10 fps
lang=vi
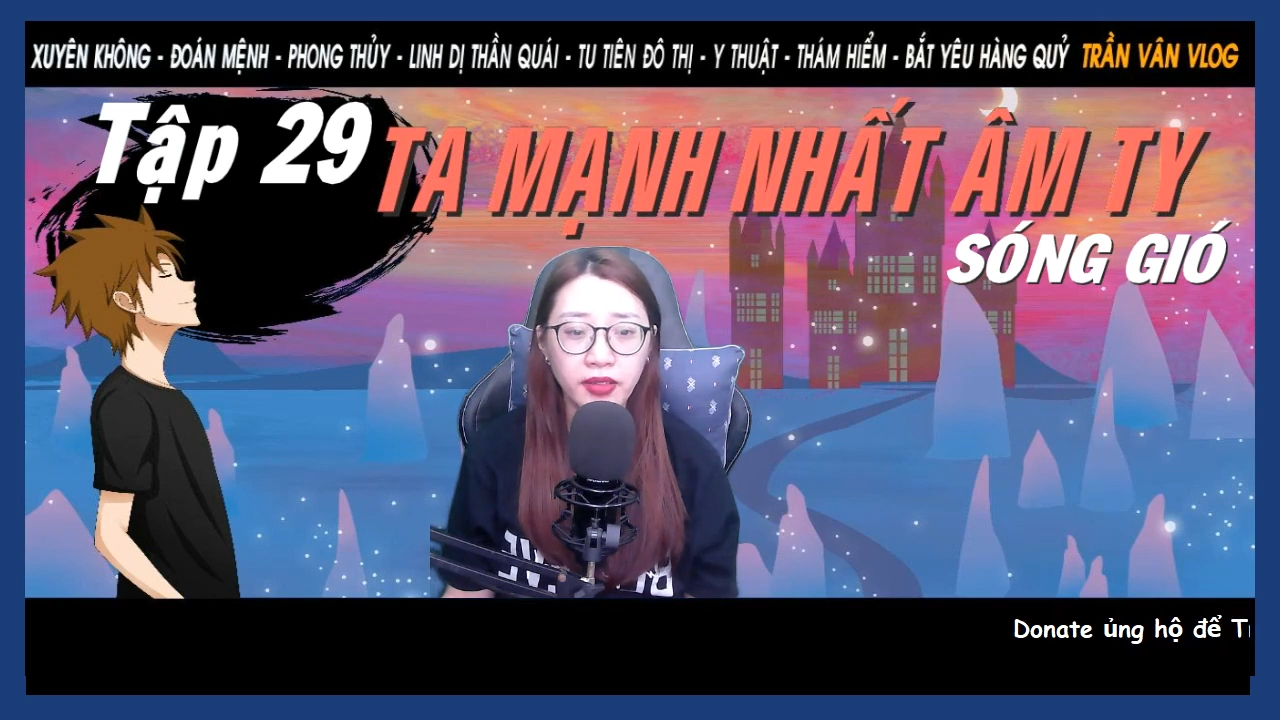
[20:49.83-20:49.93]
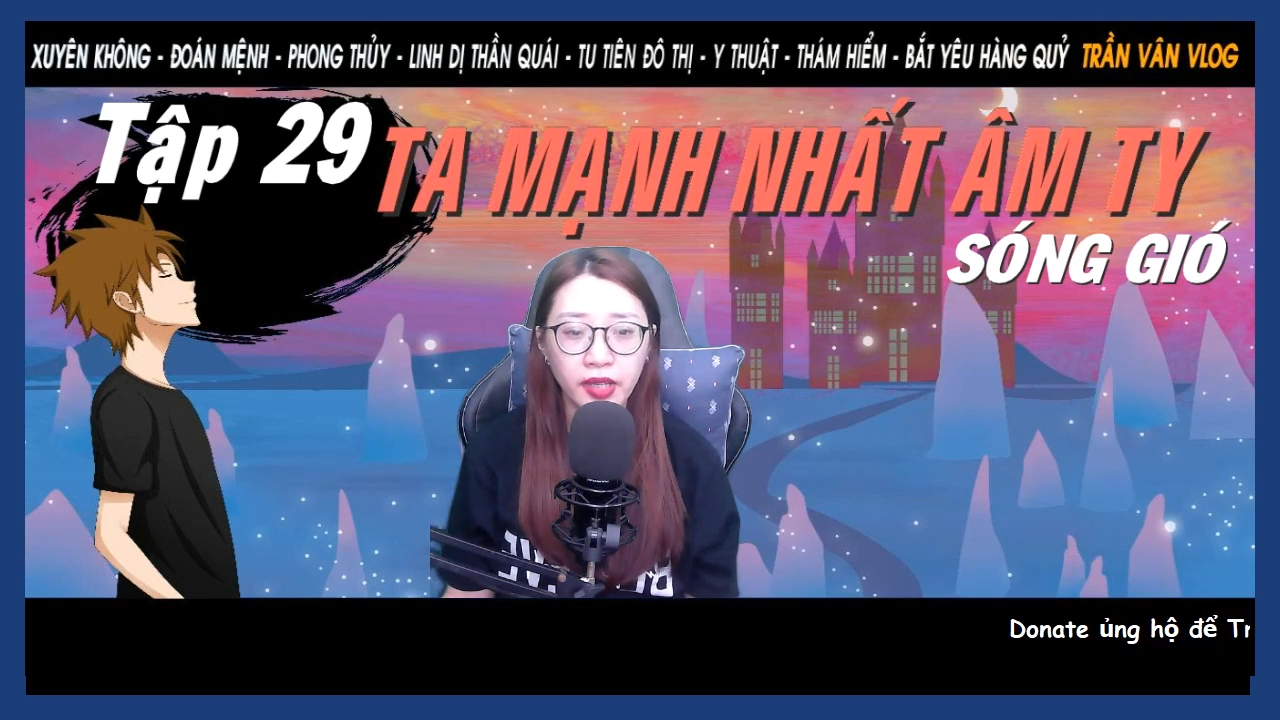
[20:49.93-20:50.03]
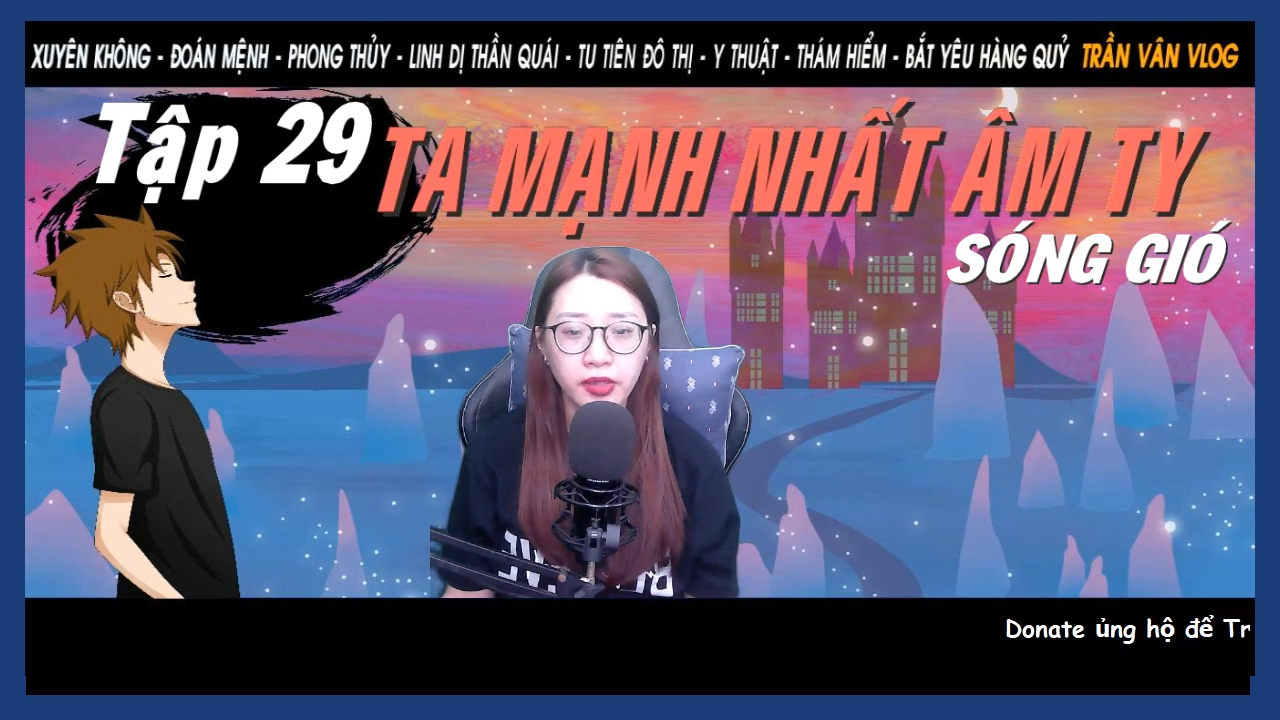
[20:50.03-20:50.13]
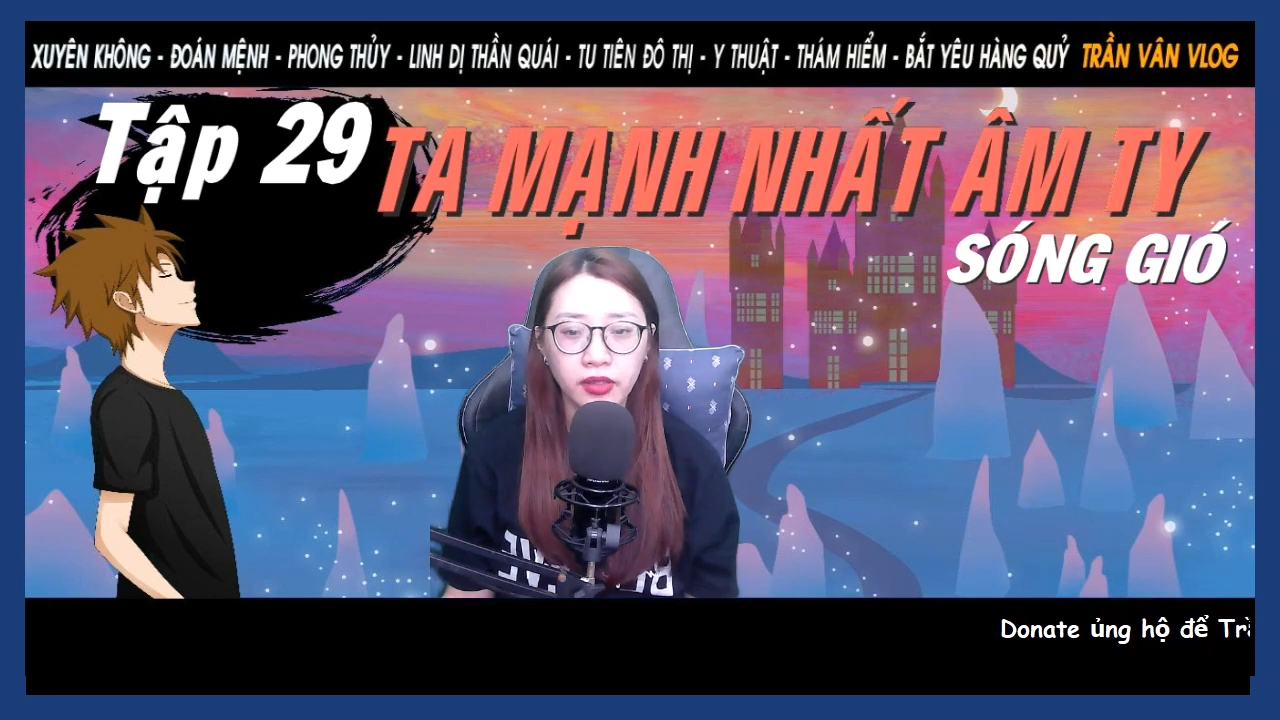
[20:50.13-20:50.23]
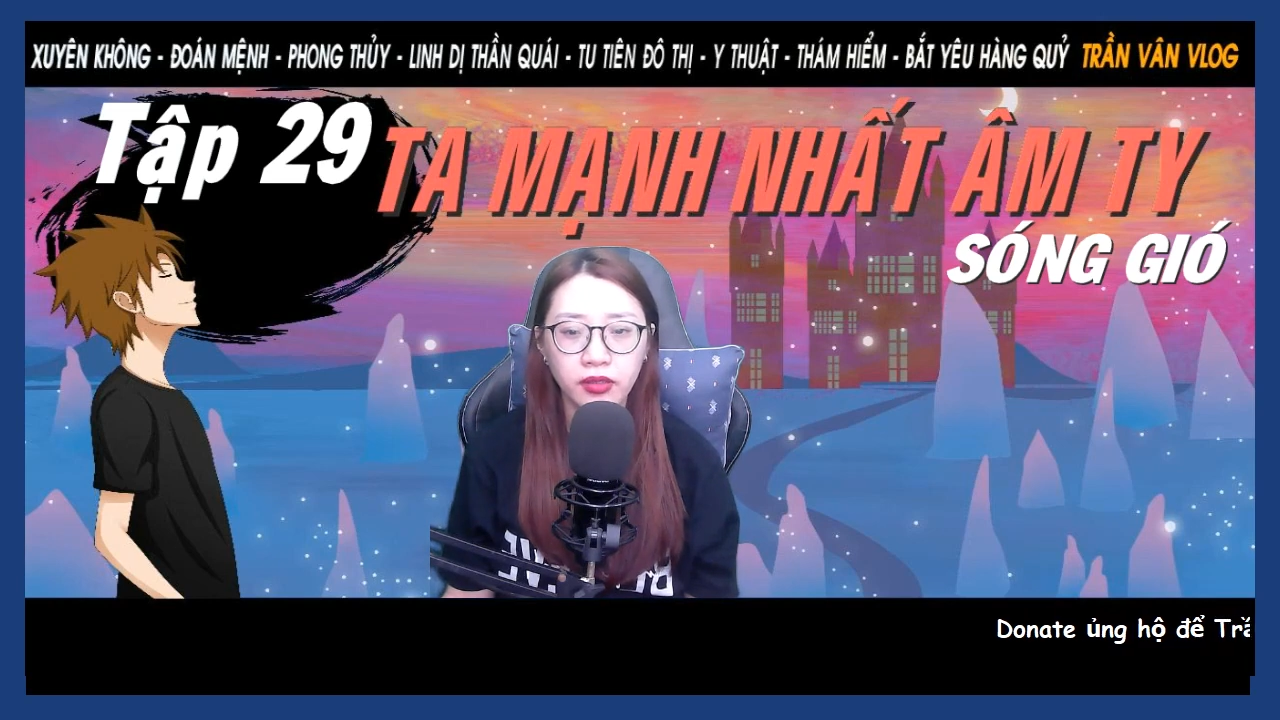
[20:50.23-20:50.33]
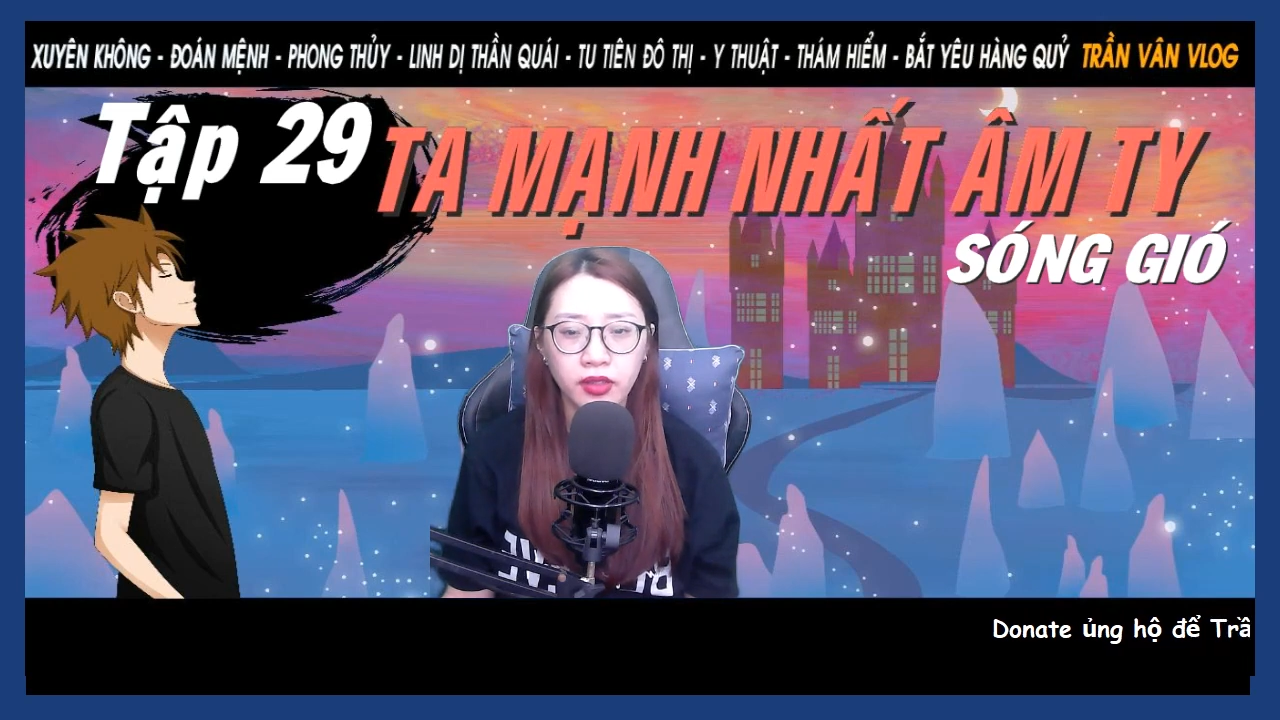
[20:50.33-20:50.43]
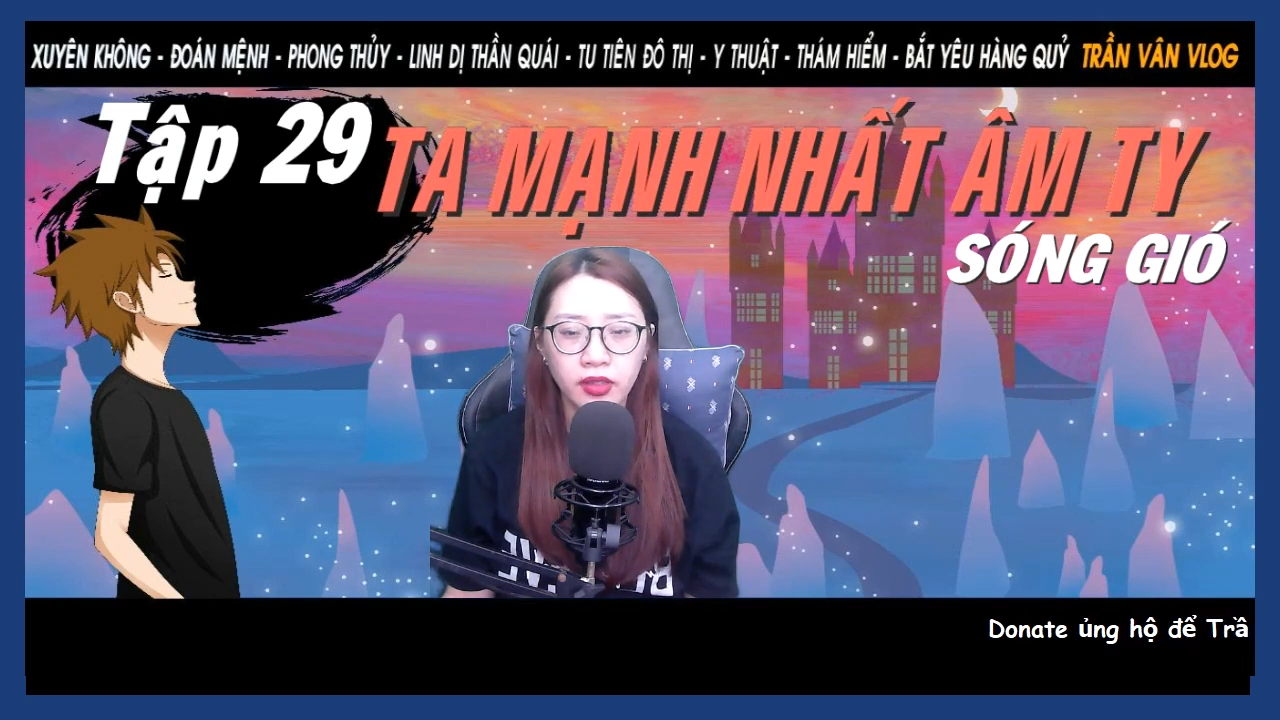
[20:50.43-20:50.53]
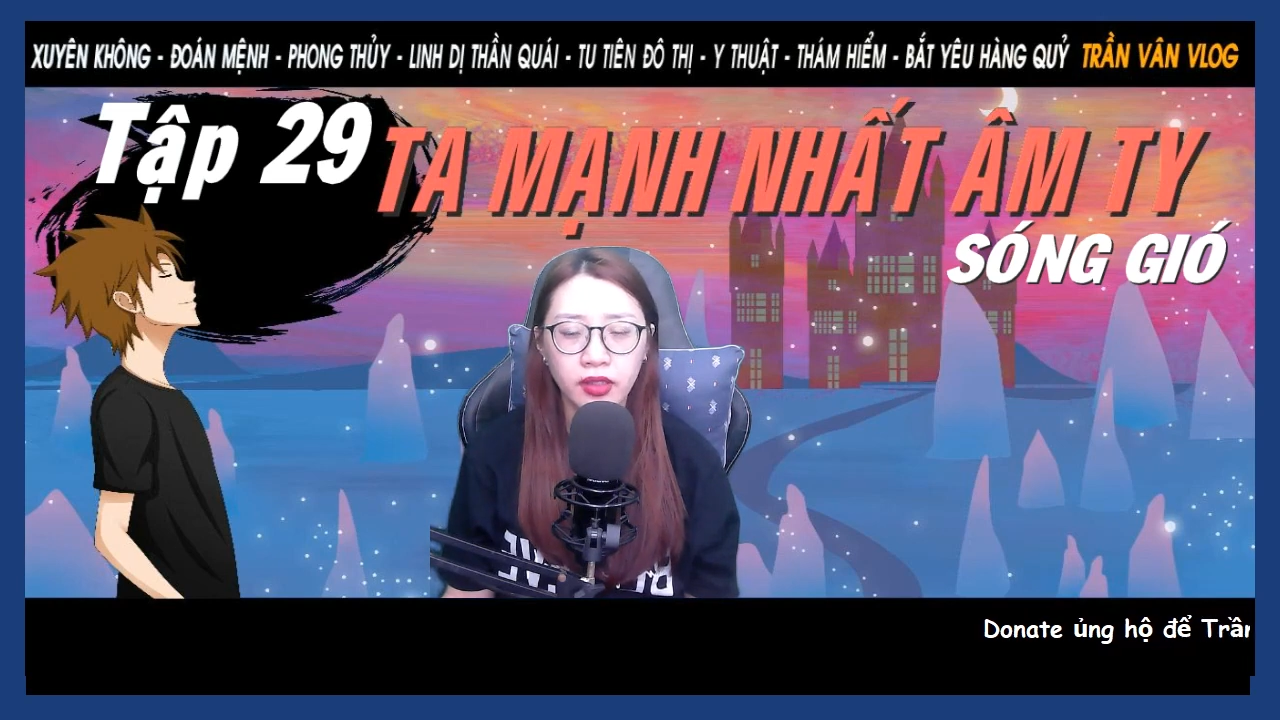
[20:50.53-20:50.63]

là được.